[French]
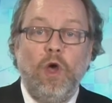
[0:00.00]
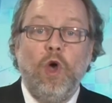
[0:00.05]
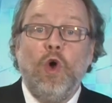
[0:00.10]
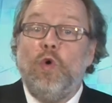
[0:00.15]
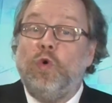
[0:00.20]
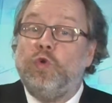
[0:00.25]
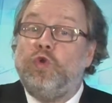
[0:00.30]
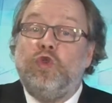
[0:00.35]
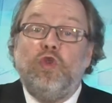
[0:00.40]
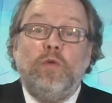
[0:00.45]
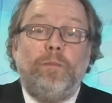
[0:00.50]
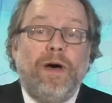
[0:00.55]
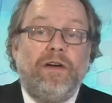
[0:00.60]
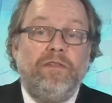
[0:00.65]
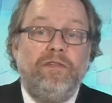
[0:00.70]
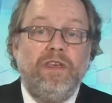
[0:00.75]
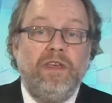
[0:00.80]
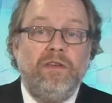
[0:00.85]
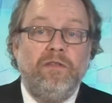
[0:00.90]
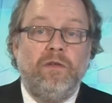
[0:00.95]
ou de ne pas
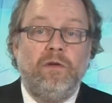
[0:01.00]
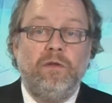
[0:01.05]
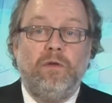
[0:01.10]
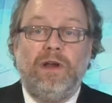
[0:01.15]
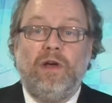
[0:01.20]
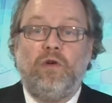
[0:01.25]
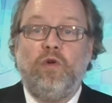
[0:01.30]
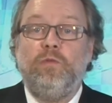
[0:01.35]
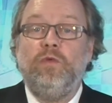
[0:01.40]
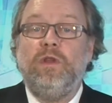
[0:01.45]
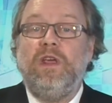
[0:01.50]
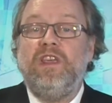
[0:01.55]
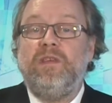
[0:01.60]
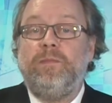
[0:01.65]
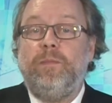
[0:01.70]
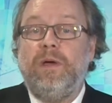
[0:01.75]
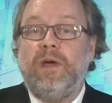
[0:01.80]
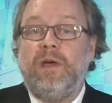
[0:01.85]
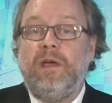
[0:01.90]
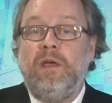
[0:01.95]
vivre dans la commune
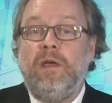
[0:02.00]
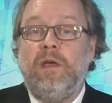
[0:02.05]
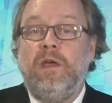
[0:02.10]
espérée